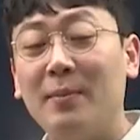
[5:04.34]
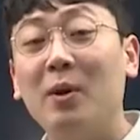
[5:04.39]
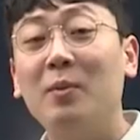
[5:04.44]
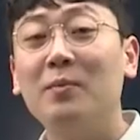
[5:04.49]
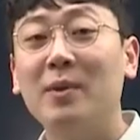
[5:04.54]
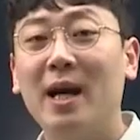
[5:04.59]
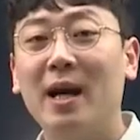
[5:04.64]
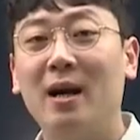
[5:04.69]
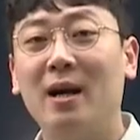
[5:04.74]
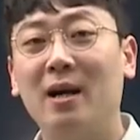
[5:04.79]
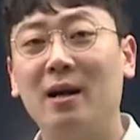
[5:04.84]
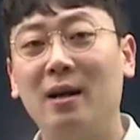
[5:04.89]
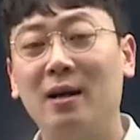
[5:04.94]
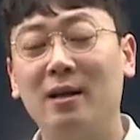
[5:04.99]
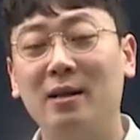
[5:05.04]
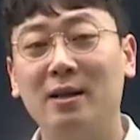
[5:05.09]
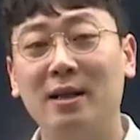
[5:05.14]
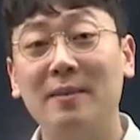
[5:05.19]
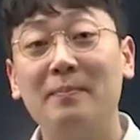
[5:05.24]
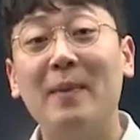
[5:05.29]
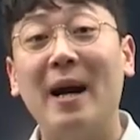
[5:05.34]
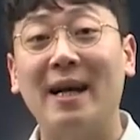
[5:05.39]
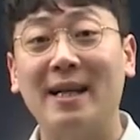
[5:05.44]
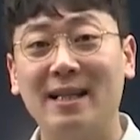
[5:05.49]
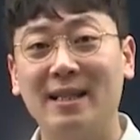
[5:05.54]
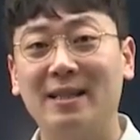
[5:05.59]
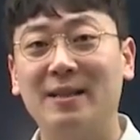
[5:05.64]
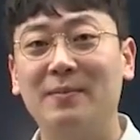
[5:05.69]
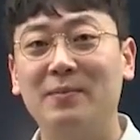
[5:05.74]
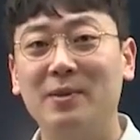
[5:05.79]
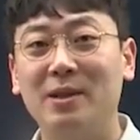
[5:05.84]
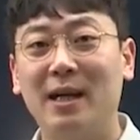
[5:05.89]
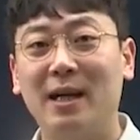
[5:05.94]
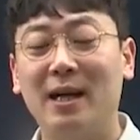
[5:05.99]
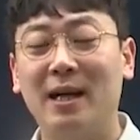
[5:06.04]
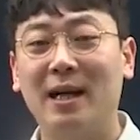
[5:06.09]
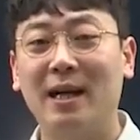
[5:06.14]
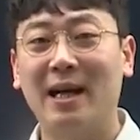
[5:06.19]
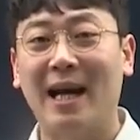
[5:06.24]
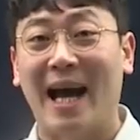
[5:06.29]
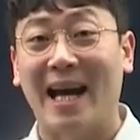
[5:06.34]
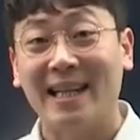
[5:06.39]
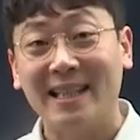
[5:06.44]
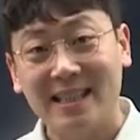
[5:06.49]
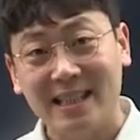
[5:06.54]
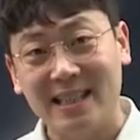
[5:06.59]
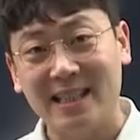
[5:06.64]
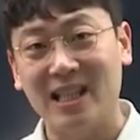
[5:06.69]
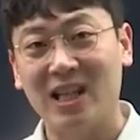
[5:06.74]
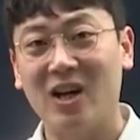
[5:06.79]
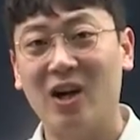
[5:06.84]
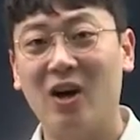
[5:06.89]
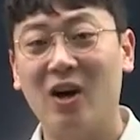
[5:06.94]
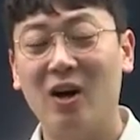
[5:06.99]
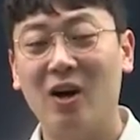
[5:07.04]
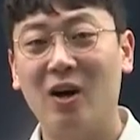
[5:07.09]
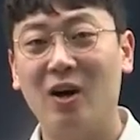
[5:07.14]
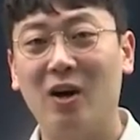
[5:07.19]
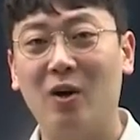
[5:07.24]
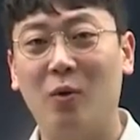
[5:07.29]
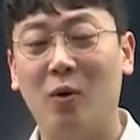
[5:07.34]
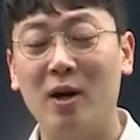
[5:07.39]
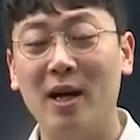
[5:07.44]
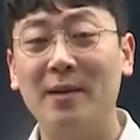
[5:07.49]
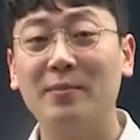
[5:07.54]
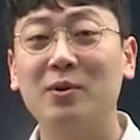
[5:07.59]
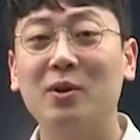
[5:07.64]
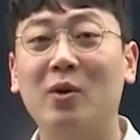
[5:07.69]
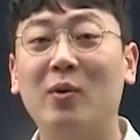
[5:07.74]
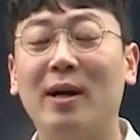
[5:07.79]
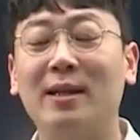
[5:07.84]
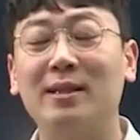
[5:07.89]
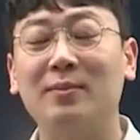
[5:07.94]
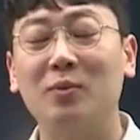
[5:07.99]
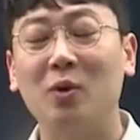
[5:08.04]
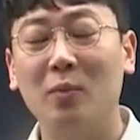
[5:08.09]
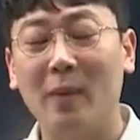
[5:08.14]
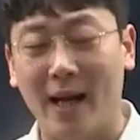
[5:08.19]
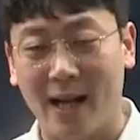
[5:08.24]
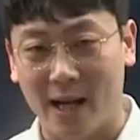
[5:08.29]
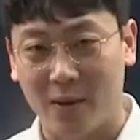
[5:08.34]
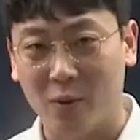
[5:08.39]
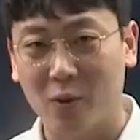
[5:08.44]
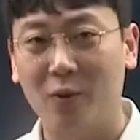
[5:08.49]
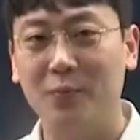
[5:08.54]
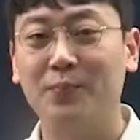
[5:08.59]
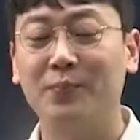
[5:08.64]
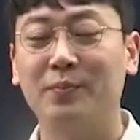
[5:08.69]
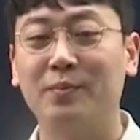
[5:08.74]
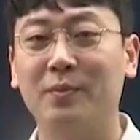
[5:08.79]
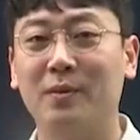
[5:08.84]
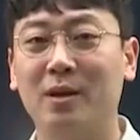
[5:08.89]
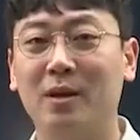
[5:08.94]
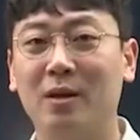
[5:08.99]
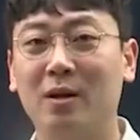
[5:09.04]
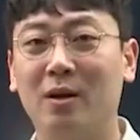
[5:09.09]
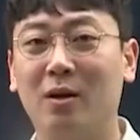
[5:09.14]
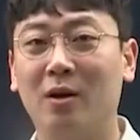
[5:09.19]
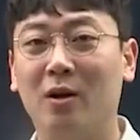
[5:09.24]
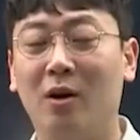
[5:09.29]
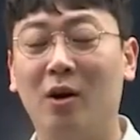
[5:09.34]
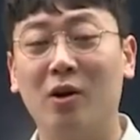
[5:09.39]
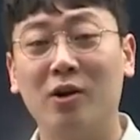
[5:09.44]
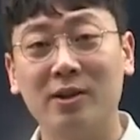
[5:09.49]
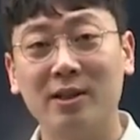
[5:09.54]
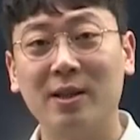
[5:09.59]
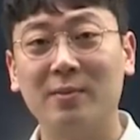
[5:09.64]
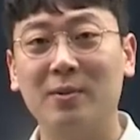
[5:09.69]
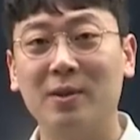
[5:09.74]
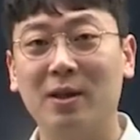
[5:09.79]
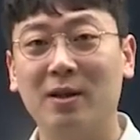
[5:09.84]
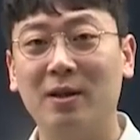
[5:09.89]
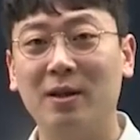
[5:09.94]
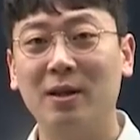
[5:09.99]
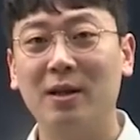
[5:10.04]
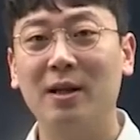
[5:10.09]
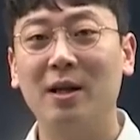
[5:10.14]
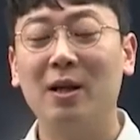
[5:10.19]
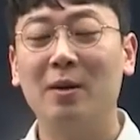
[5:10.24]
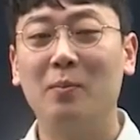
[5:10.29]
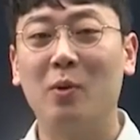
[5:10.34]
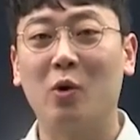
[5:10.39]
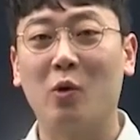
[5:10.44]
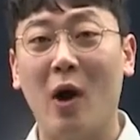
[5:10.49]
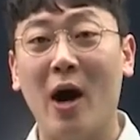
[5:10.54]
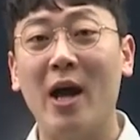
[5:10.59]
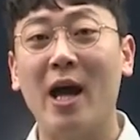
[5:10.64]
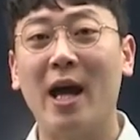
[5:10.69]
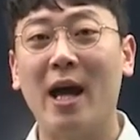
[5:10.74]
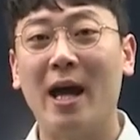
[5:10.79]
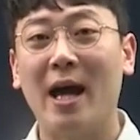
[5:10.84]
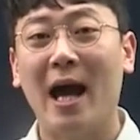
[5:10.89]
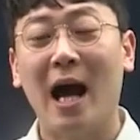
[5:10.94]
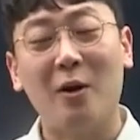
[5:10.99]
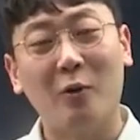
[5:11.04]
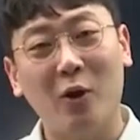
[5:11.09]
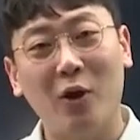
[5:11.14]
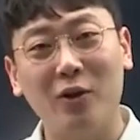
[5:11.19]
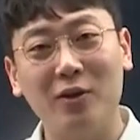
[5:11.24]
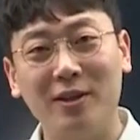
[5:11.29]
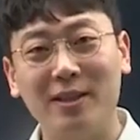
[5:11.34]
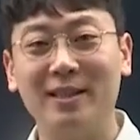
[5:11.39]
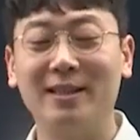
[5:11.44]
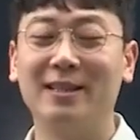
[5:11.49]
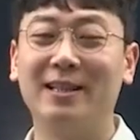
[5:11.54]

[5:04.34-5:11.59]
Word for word: 사범대학인 만큼 제가 가르치는 거 어, 원래부터 관심도 많았고 음, 어렸을 때부터 뭐 과외 학원